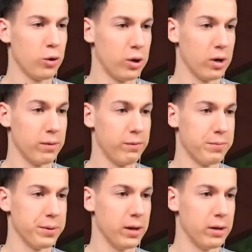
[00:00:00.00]
Че у тебя
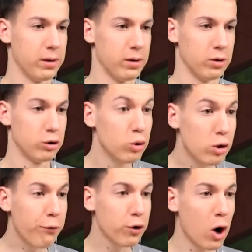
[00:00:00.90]
выпало?
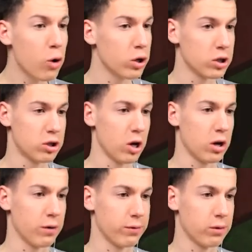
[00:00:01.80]
Нифига у тебя стейков.